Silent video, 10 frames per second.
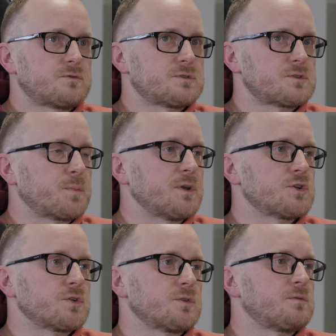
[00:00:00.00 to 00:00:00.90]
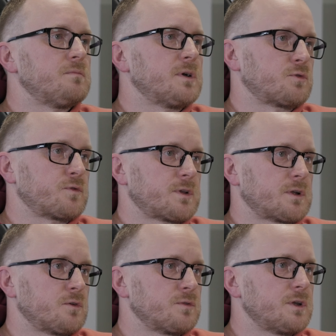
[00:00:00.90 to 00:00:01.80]
150
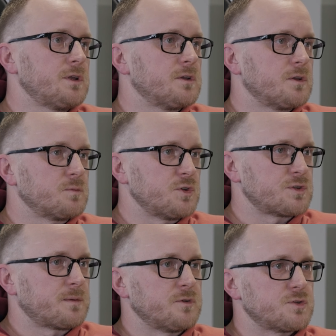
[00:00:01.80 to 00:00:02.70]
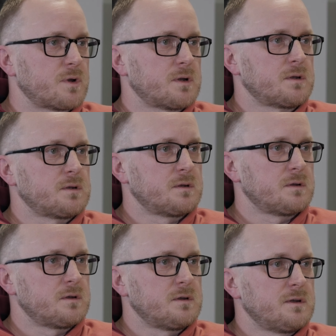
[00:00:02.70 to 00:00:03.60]
m2 inną niż nam wyszło. No
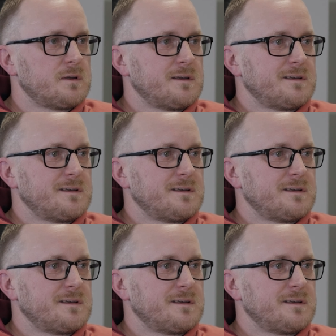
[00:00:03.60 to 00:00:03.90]
to nieźle.